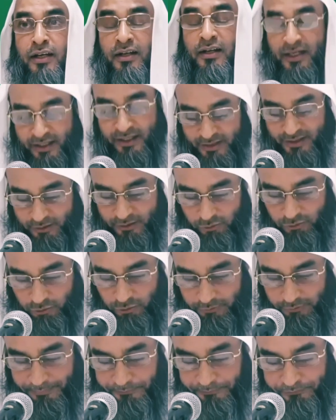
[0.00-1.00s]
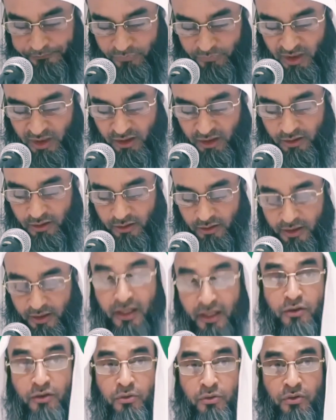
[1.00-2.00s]
খায়রাত করো
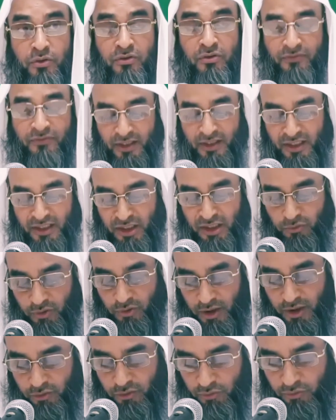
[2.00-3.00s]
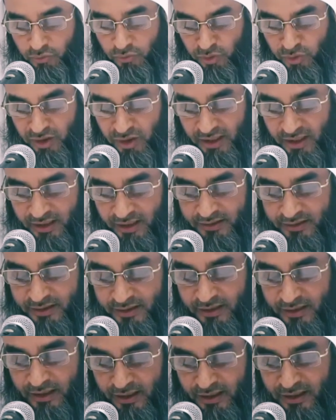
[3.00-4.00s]
কেন ফাইন ওরি তো কন্যা
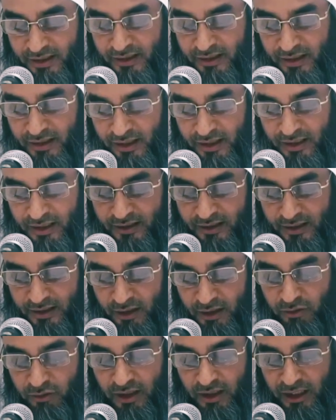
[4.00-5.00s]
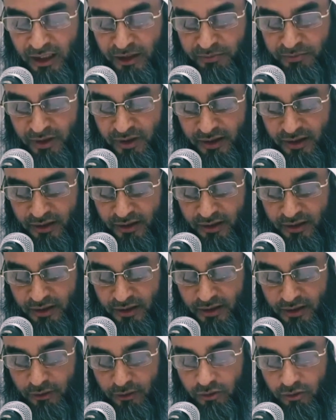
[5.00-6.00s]
আকসার আহলিনার কারণ আমাকে
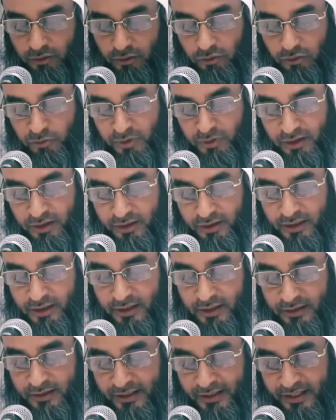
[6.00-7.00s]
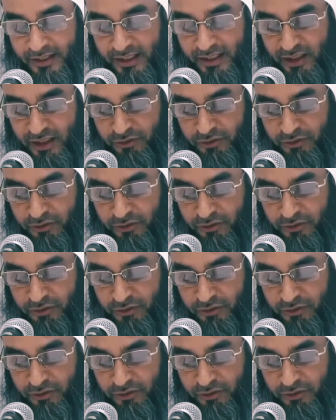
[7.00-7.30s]
তোমাদেরকে দেখানো